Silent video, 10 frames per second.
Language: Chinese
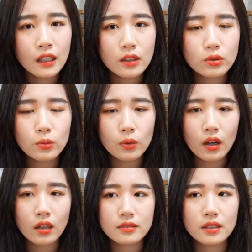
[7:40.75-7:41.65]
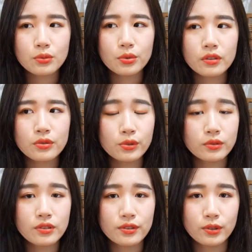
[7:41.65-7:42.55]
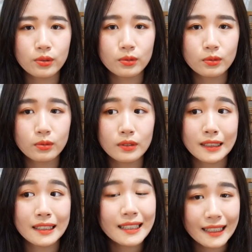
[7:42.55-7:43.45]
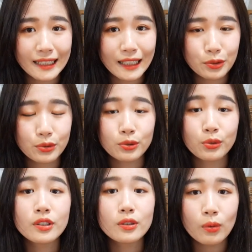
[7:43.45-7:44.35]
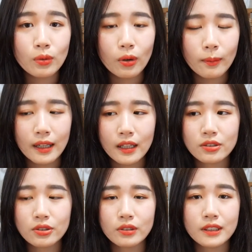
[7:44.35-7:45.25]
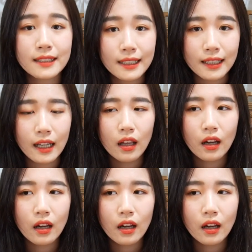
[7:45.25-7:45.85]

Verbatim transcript: 他说我好像觉得 j o n y 只有一个蛋蛋，就是 j o n y 是公公，他只有一个蛋蛋。